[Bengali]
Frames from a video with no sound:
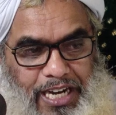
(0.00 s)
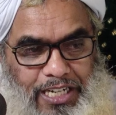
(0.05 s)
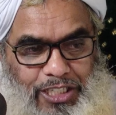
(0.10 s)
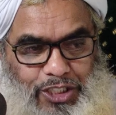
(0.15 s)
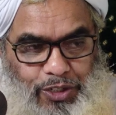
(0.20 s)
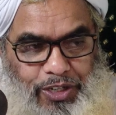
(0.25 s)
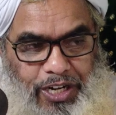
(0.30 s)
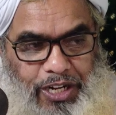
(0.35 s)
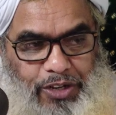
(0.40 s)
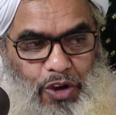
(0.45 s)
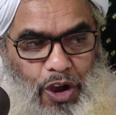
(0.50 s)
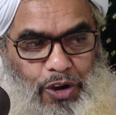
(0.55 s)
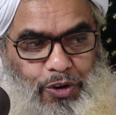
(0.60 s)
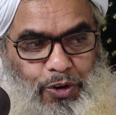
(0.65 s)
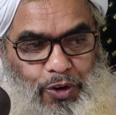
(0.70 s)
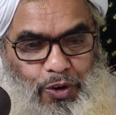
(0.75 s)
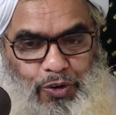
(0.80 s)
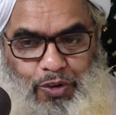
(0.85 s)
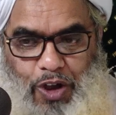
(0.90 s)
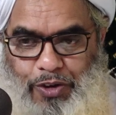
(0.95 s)
টেনশনে
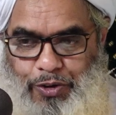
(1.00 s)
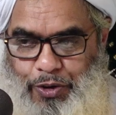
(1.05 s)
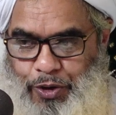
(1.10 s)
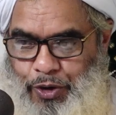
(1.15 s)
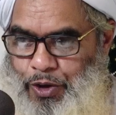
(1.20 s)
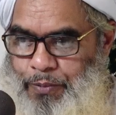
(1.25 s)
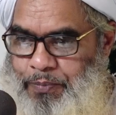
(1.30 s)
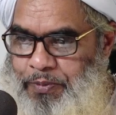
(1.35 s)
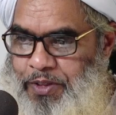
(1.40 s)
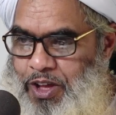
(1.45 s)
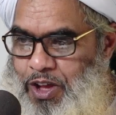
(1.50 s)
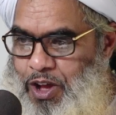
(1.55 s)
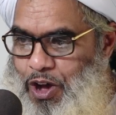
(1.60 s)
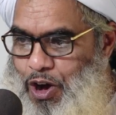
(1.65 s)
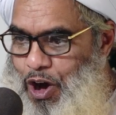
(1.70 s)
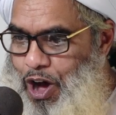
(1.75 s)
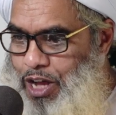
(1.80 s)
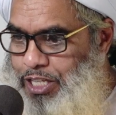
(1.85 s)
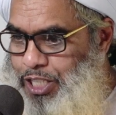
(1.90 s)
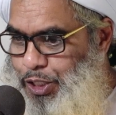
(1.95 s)
কখনো কখনো
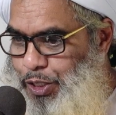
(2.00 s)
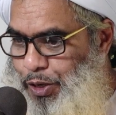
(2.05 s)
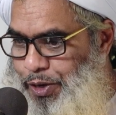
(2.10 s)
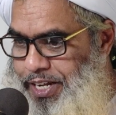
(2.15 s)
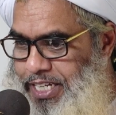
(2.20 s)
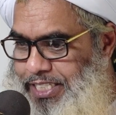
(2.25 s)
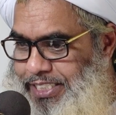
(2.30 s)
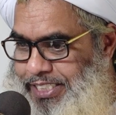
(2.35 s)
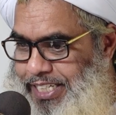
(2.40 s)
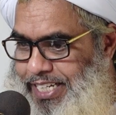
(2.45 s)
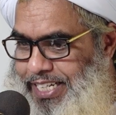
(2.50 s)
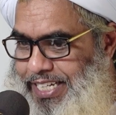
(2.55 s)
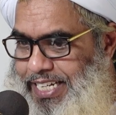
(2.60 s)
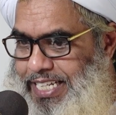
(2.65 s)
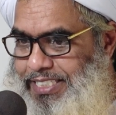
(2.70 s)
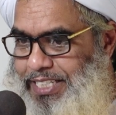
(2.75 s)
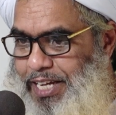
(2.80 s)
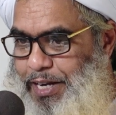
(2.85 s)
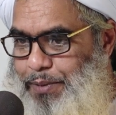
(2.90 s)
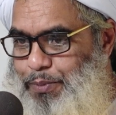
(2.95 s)
হস করে এসে
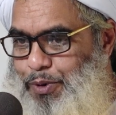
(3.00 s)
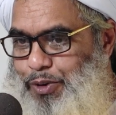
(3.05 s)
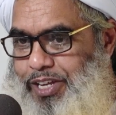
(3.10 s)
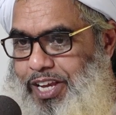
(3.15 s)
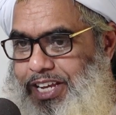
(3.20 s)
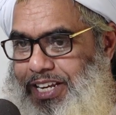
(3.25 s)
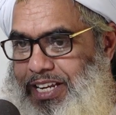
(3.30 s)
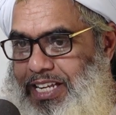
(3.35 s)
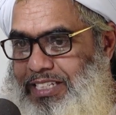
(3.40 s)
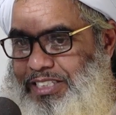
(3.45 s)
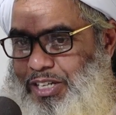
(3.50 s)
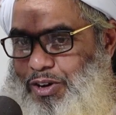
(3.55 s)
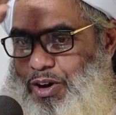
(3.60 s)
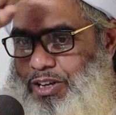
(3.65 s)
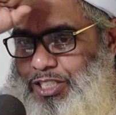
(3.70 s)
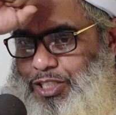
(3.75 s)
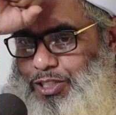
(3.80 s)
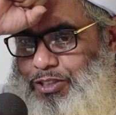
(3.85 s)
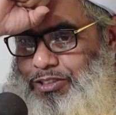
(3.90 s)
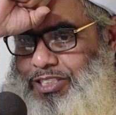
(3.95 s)
নিজের বুকি নিজে
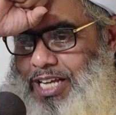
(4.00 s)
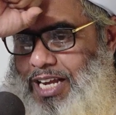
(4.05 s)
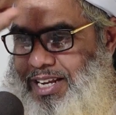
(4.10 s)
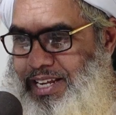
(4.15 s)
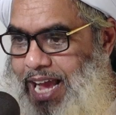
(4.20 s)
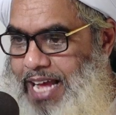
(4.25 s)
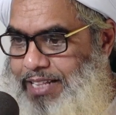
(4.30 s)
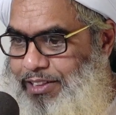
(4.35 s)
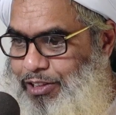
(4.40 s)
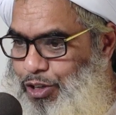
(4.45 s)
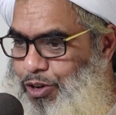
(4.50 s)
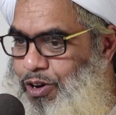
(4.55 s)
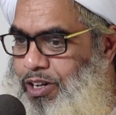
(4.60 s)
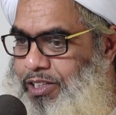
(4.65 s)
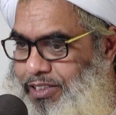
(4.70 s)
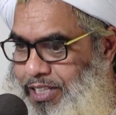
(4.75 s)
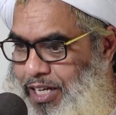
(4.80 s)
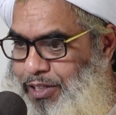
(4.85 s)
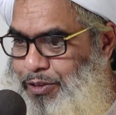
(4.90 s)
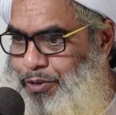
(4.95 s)
অস্ত্র চালিয়ে
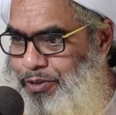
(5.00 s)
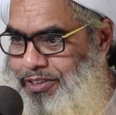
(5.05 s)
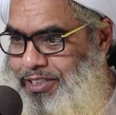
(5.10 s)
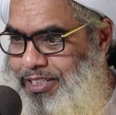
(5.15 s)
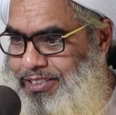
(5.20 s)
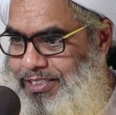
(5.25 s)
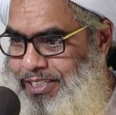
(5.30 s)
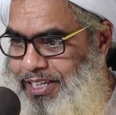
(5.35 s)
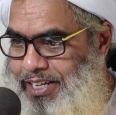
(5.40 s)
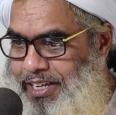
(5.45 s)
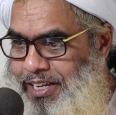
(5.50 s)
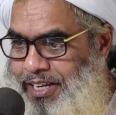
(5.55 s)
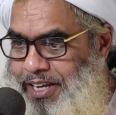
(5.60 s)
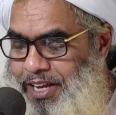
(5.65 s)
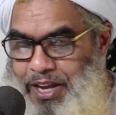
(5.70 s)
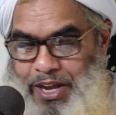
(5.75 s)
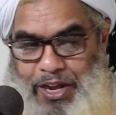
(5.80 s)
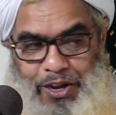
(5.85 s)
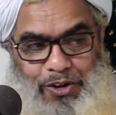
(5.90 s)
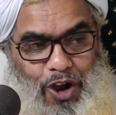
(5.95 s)
আত্মহত্যা করতেছে
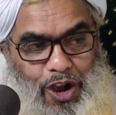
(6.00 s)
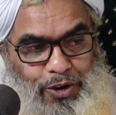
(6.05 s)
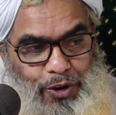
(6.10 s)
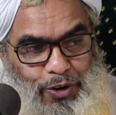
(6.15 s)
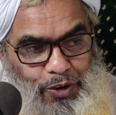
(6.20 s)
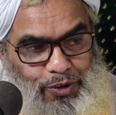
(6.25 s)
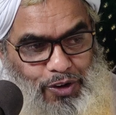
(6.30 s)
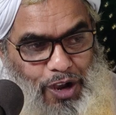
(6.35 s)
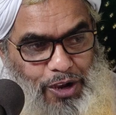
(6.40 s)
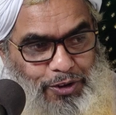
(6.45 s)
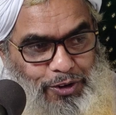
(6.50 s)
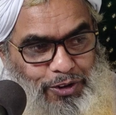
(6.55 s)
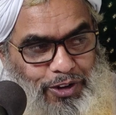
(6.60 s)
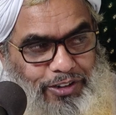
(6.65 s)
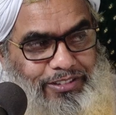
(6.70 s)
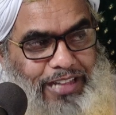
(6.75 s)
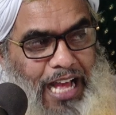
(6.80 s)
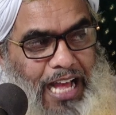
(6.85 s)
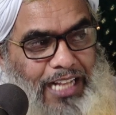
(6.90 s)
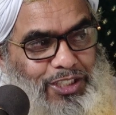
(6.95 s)
কখনো কখনো
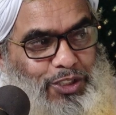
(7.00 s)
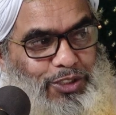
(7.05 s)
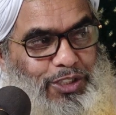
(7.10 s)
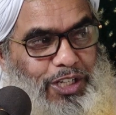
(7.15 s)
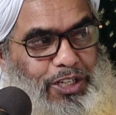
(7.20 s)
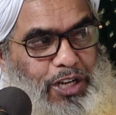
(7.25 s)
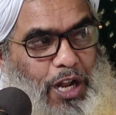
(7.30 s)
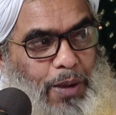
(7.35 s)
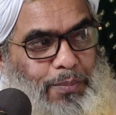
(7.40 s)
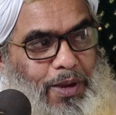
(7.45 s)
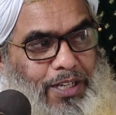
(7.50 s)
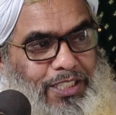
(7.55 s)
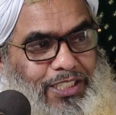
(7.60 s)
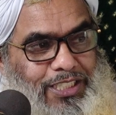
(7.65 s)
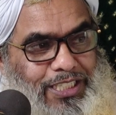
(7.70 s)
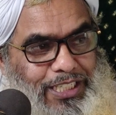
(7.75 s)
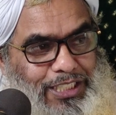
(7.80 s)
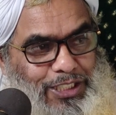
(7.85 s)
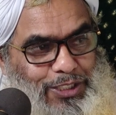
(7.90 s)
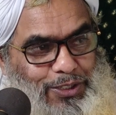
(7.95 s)
তাহাজুদের নামাজ
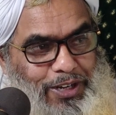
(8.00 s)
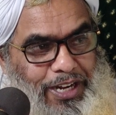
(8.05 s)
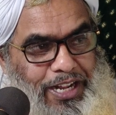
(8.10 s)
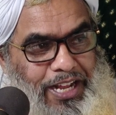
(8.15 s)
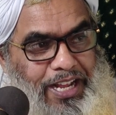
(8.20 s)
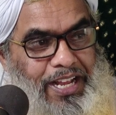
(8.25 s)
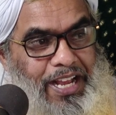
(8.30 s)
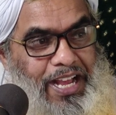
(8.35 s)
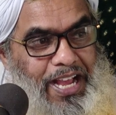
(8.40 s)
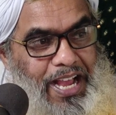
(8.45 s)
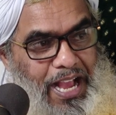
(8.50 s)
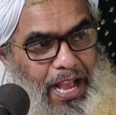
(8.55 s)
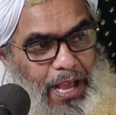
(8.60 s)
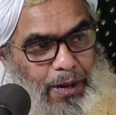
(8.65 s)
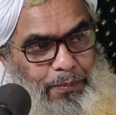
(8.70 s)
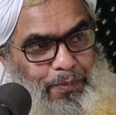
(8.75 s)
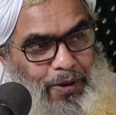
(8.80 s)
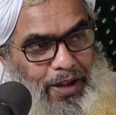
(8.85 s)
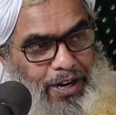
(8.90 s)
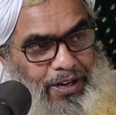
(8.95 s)
শেষ করে
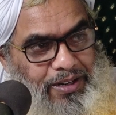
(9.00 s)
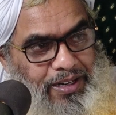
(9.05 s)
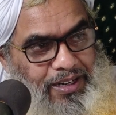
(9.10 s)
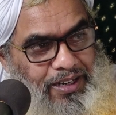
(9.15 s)
এরপর